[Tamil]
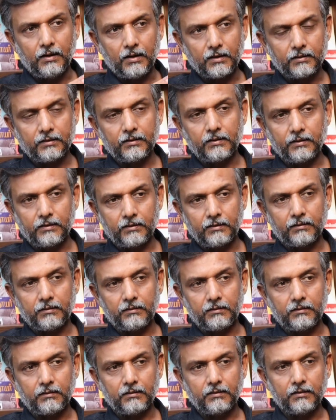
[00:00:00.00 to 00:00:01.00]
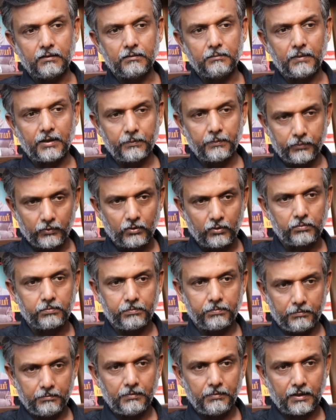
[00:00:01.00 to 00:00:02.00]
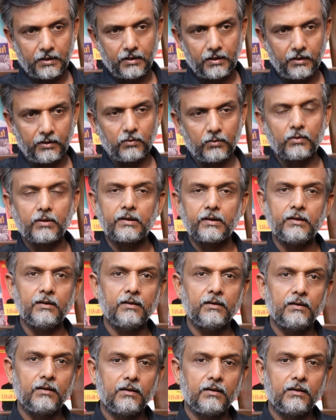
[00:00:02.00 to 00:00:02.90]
அந்த மணிப்பூர் மக்களினுடைய